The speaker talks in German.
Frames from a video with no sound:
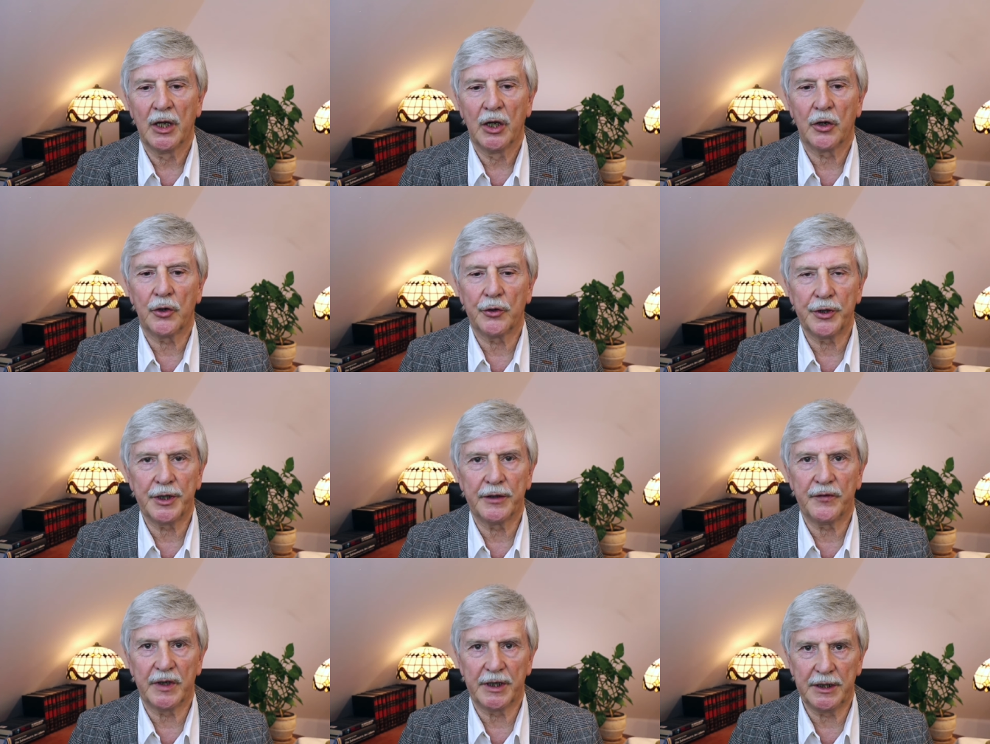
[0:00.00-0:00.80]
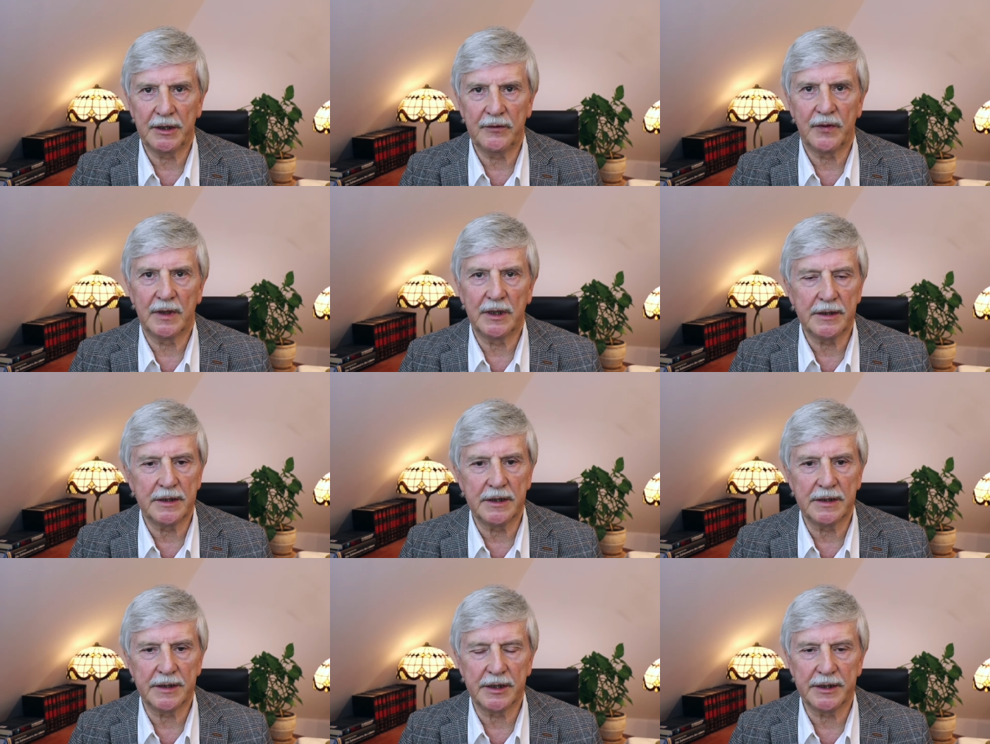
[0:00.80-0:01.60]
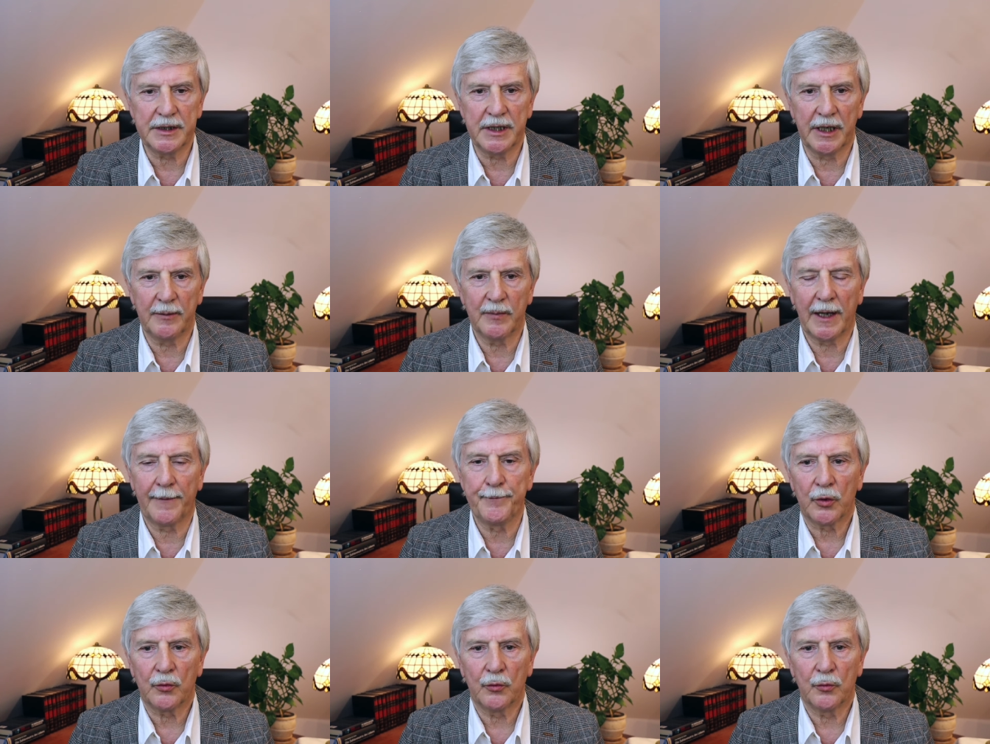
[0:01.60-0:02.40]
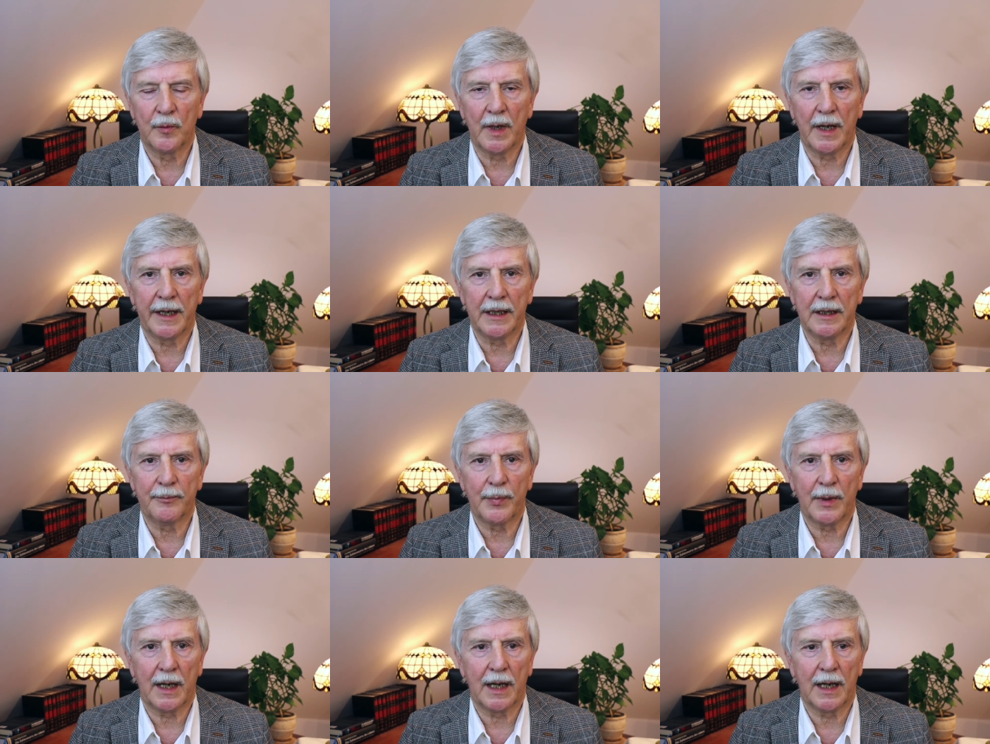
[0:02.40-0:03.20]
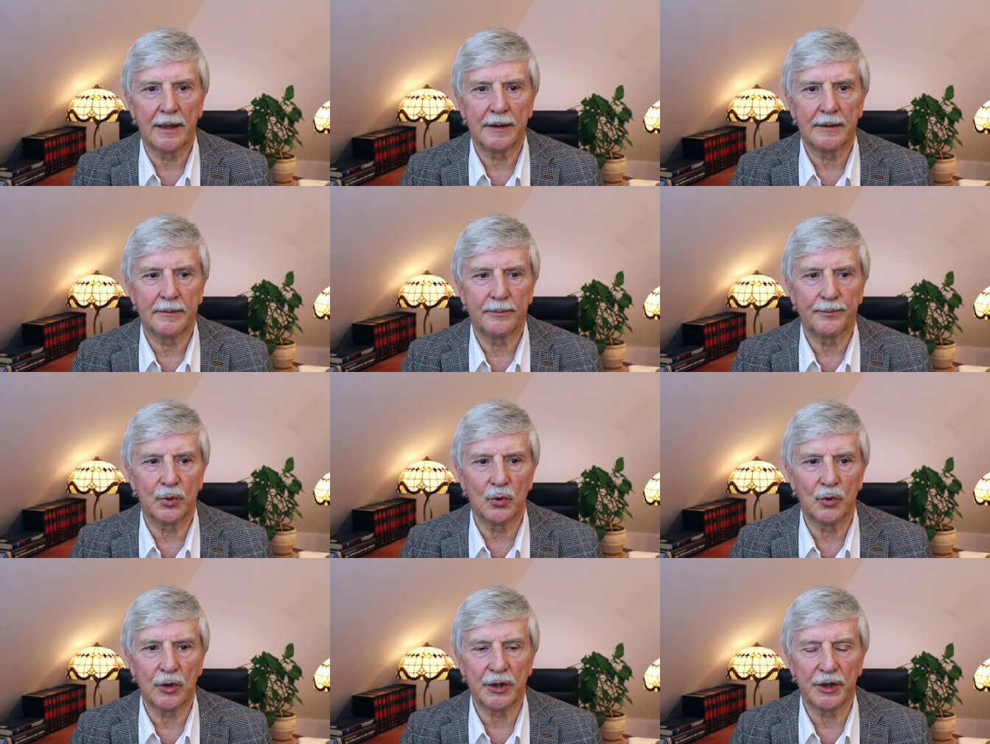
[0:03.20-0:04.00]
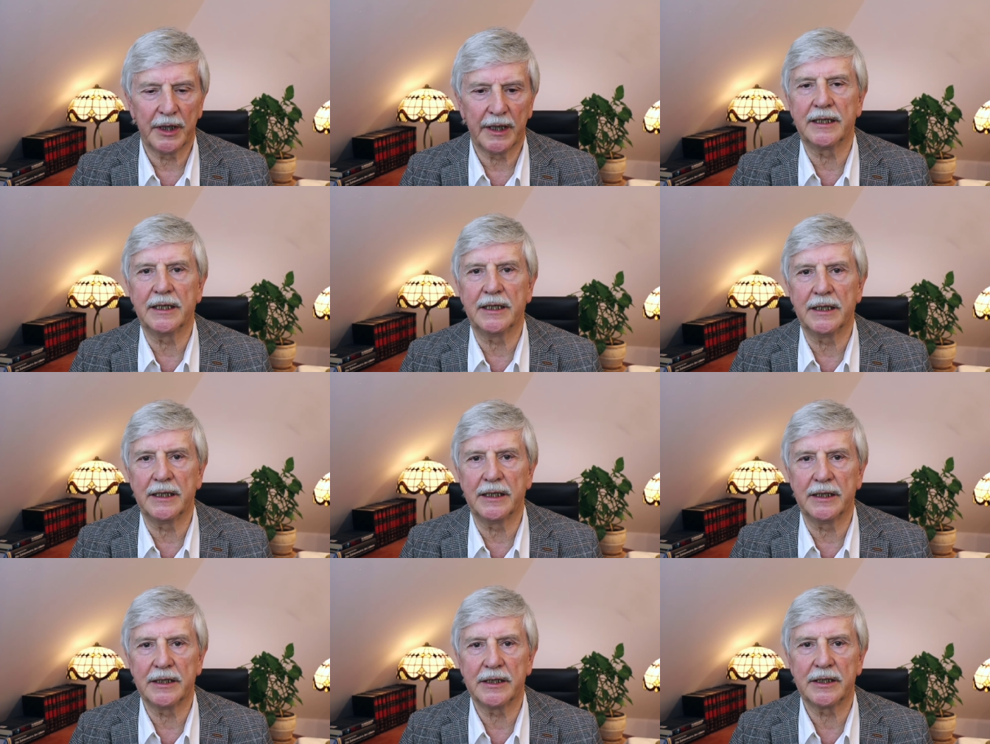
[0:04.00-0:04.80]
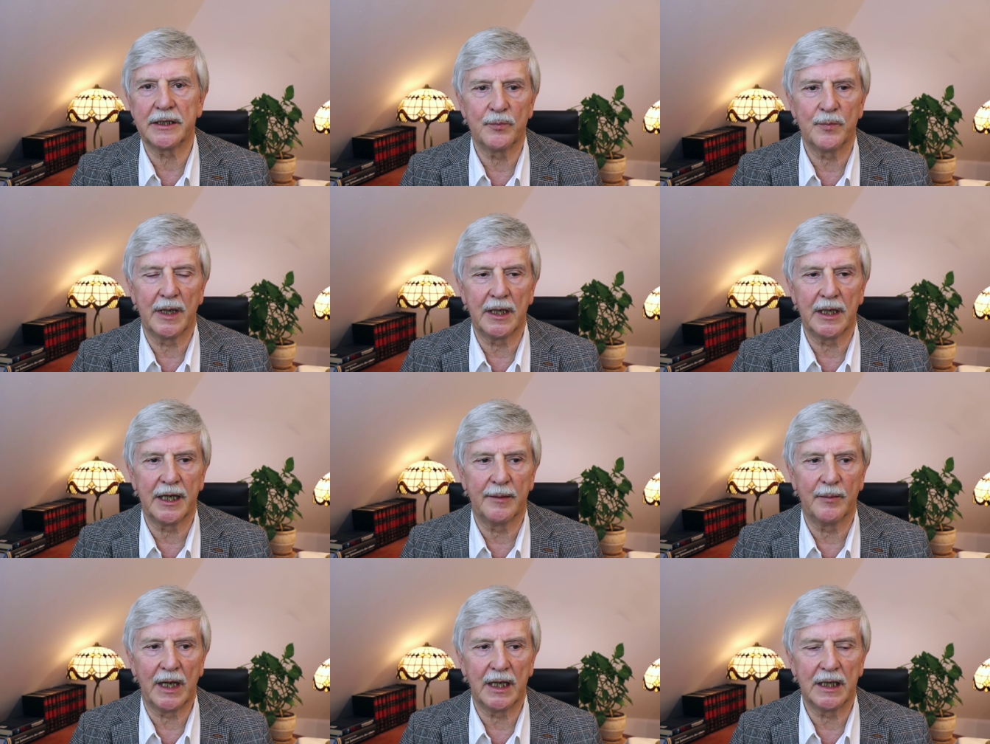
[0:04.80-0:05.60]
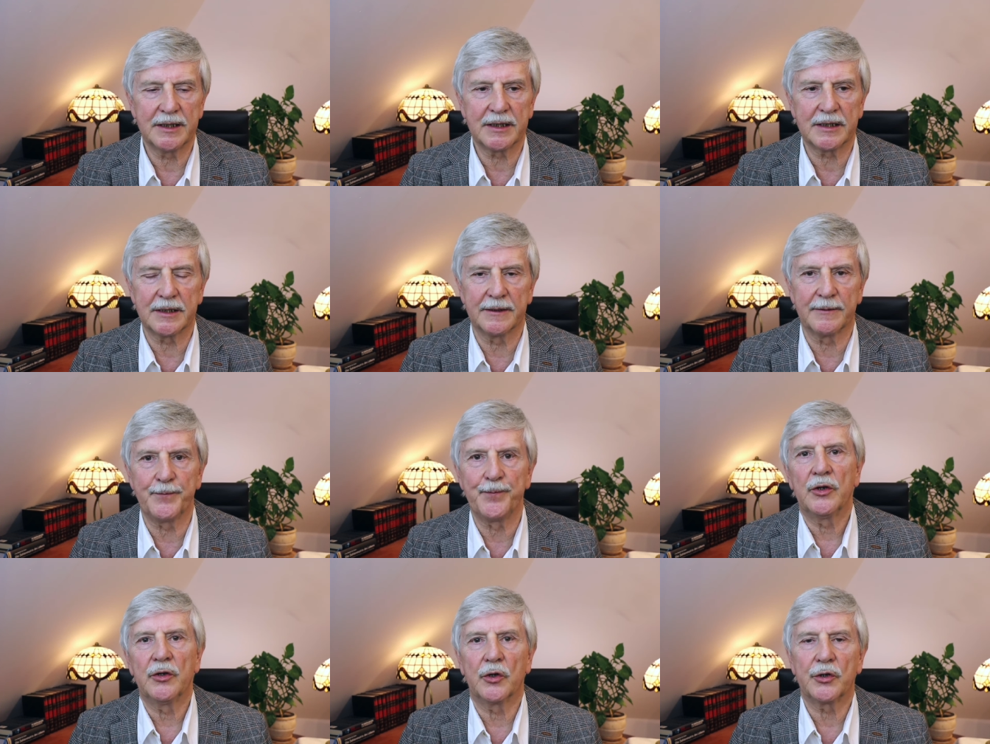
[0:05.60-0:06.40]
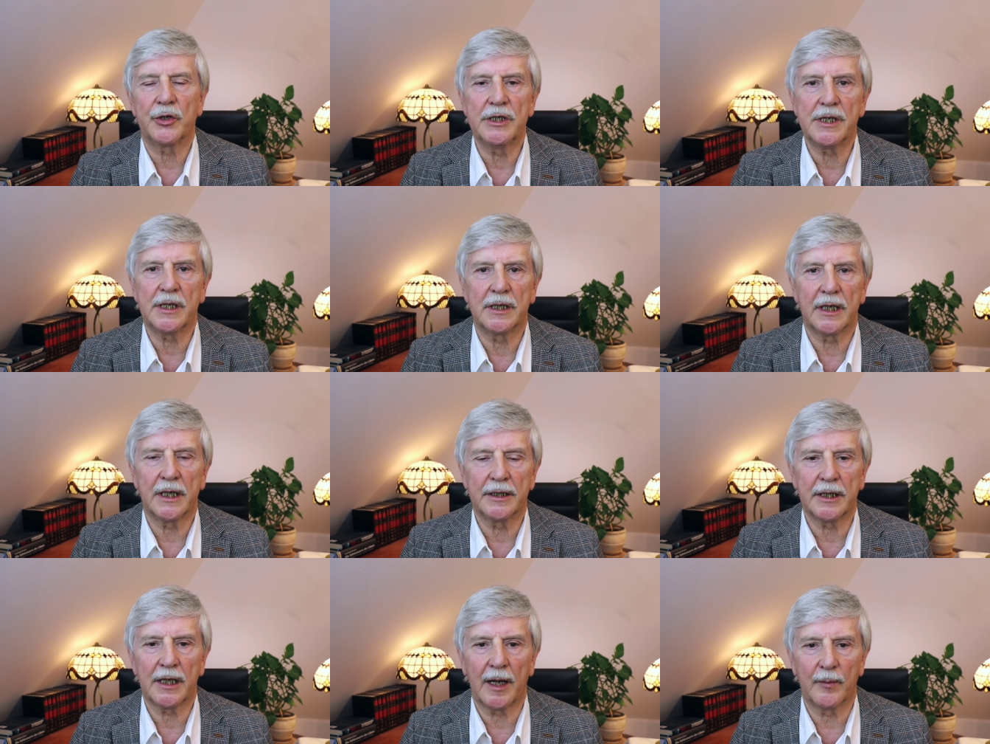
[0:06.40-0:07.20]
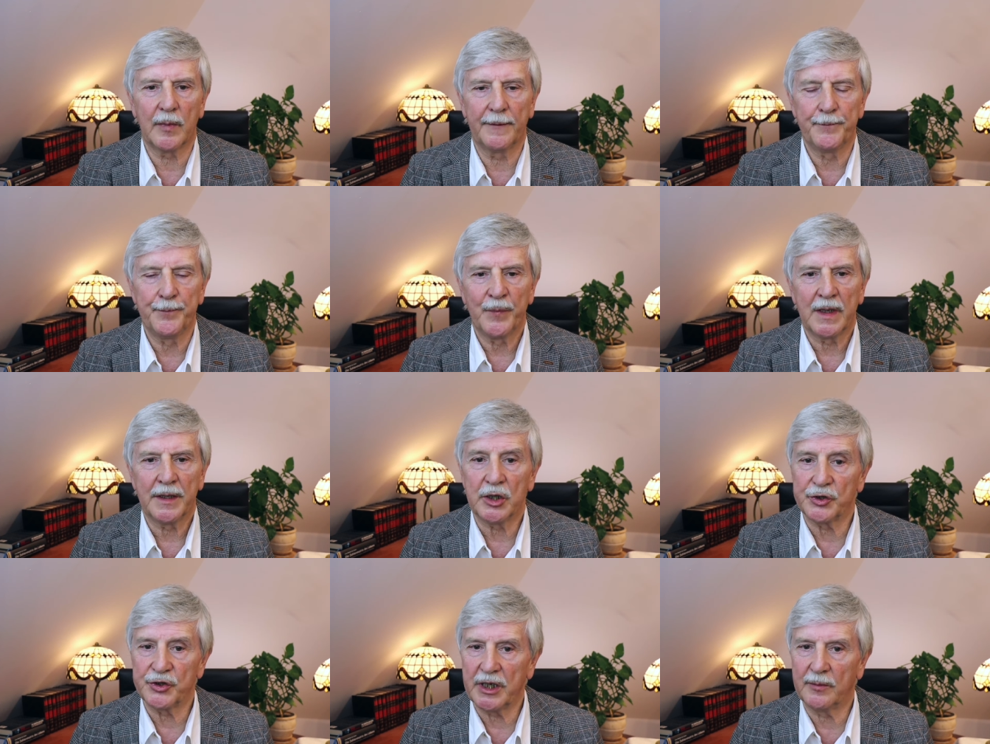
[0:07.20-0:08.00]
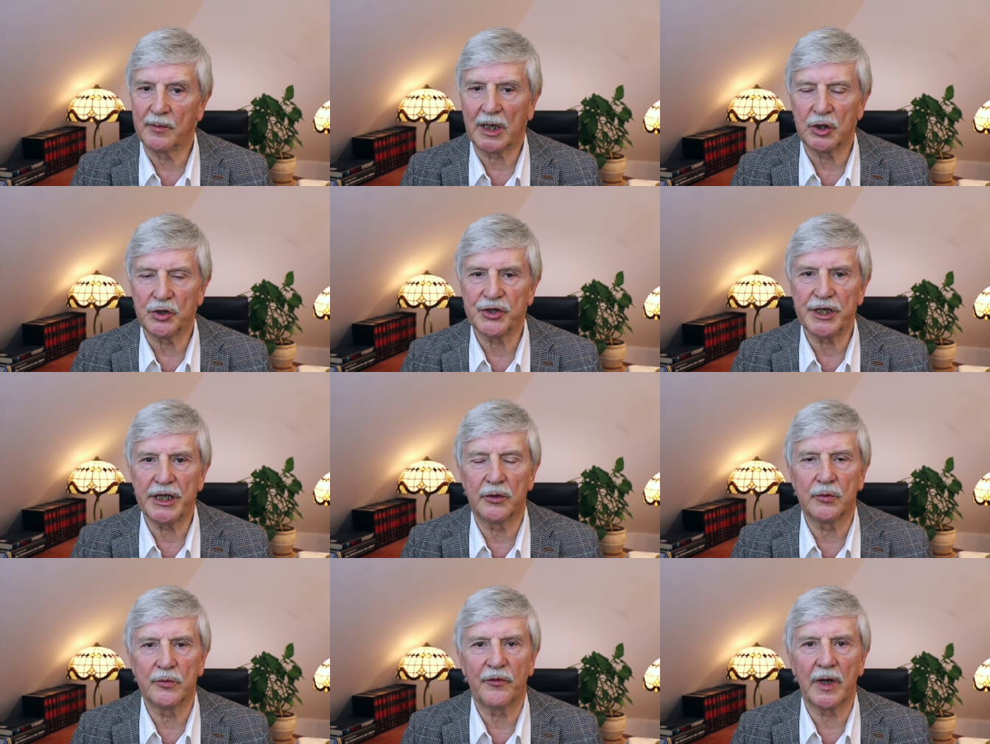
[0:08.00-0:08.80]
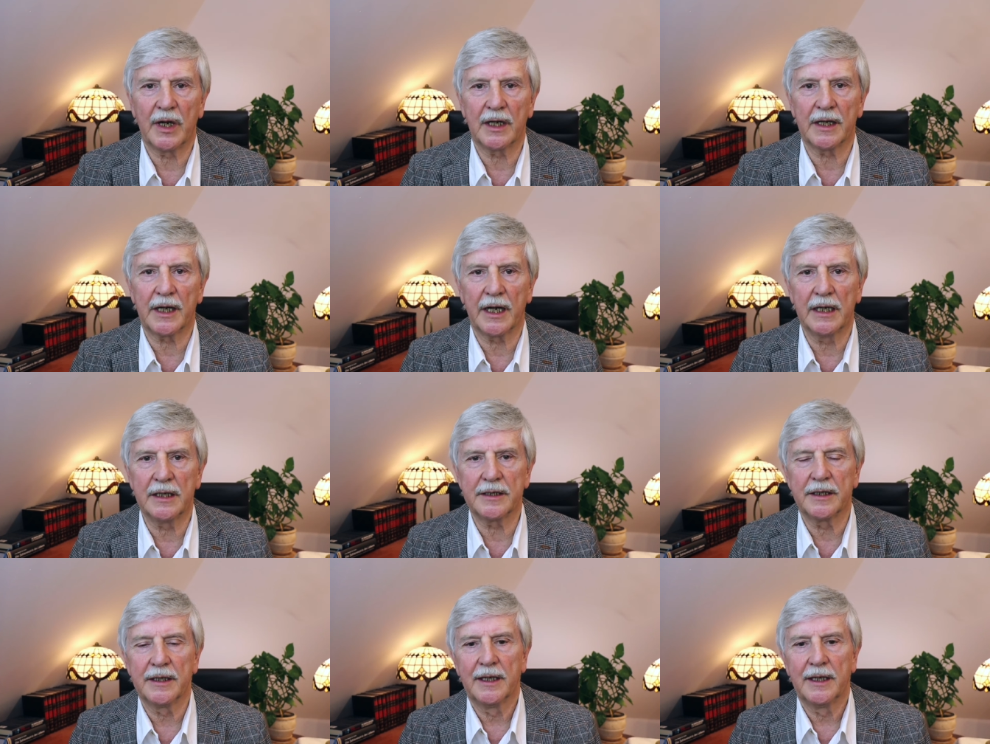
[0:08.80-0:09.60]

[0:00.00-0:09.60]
Heute vertiefe ich dieses Thema um ein paar Punkte, die ich bei dem ersten noch nicht genannt habe. Das Thema ist sehr umfangreich.